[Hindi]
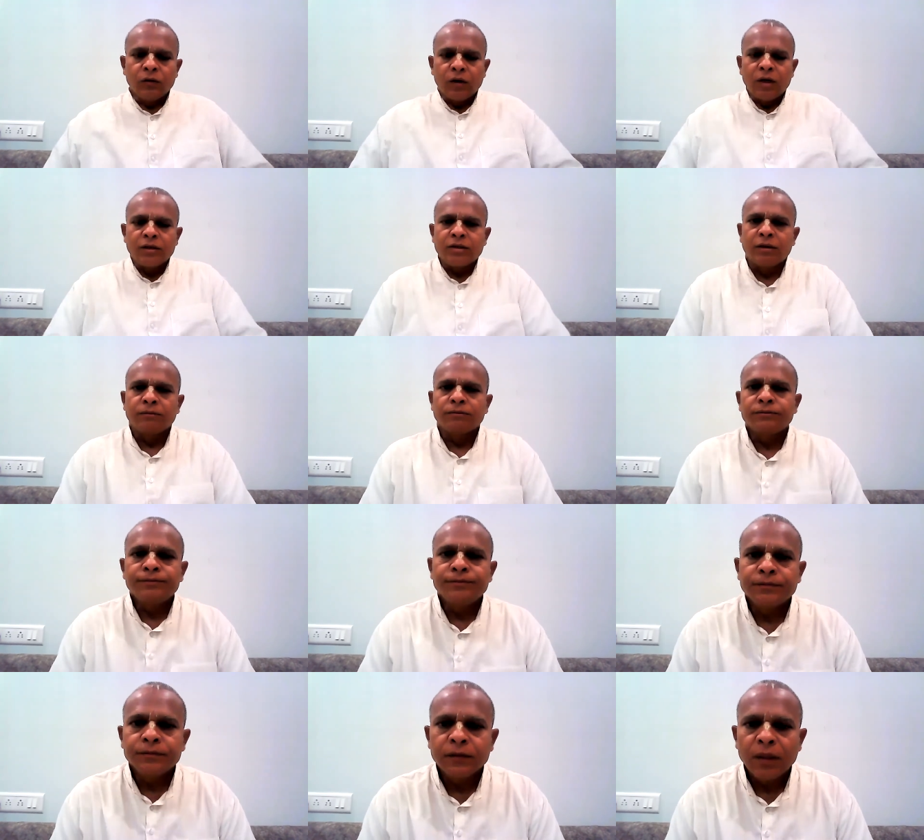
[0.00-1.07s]
तो आज हम
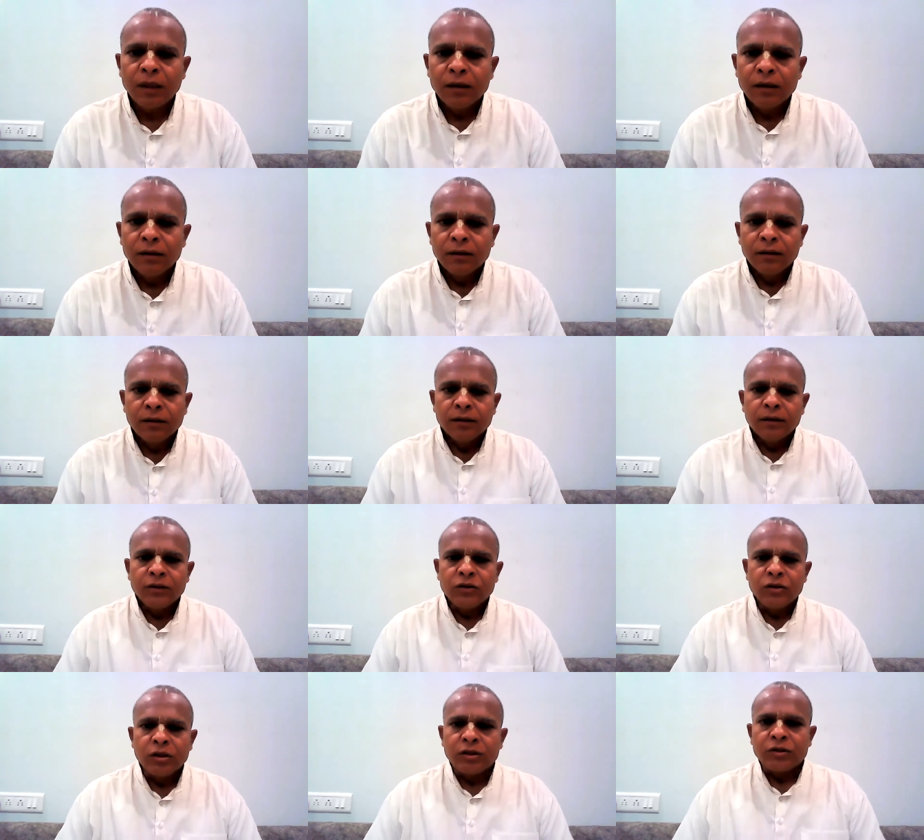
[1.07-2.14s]

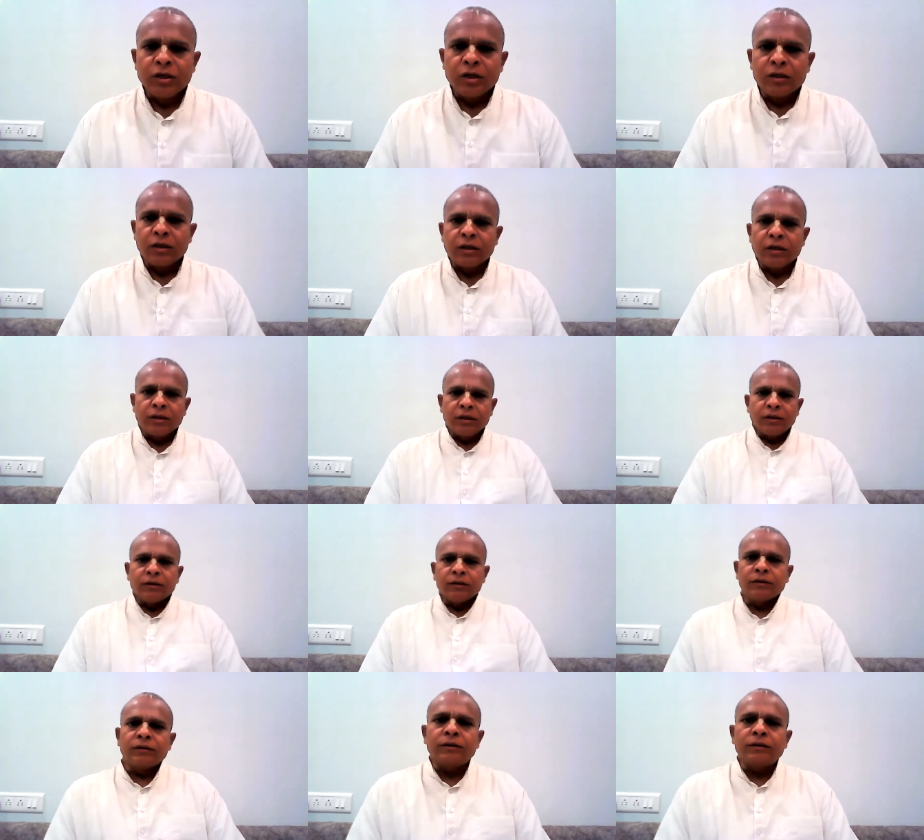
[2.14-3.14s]
चर्चा करेंगे